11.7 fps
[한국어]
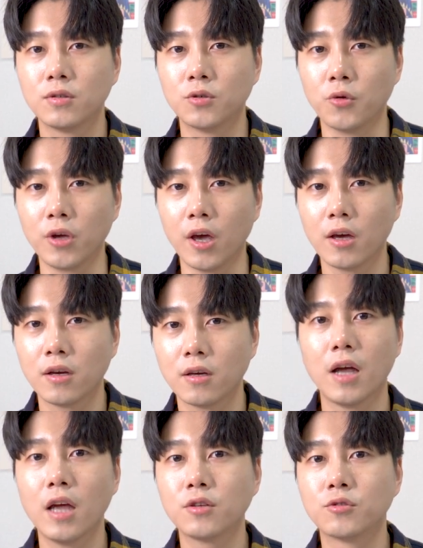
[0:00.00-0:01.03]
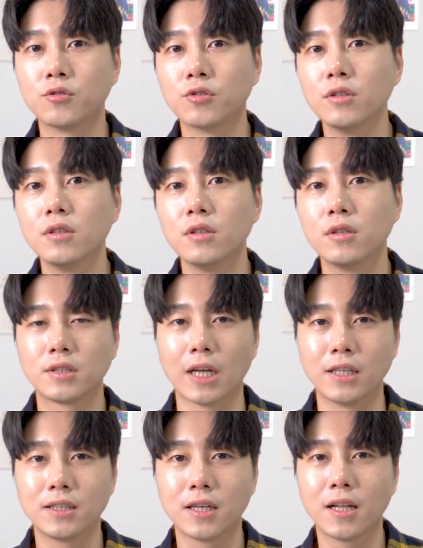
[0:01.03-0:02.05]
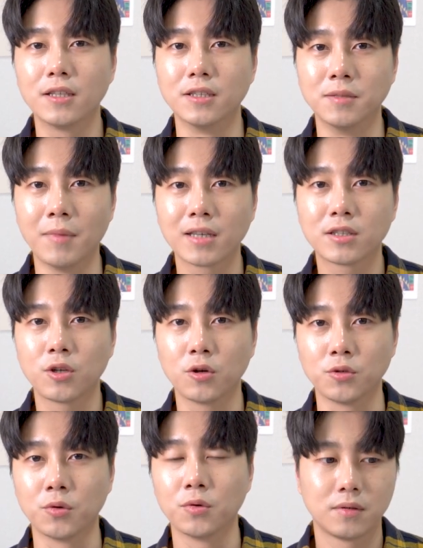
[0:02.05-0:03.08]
조용히 해 헤이 구글 잔잔한 음악 틀어줘